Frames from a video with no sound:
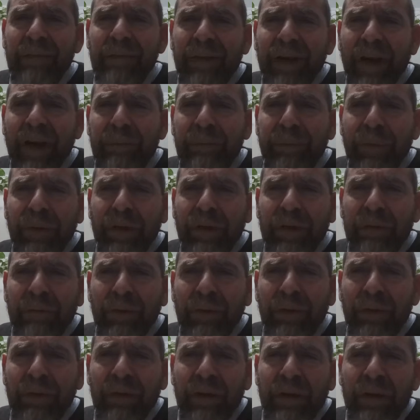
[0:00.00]
amar al
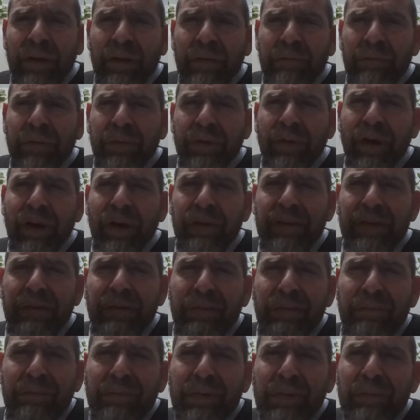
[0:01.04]
prójimo, pero a mí
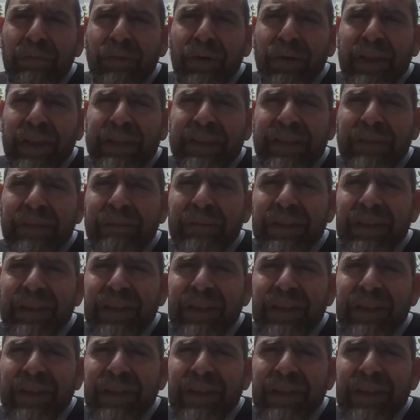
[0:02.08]
me molesta, me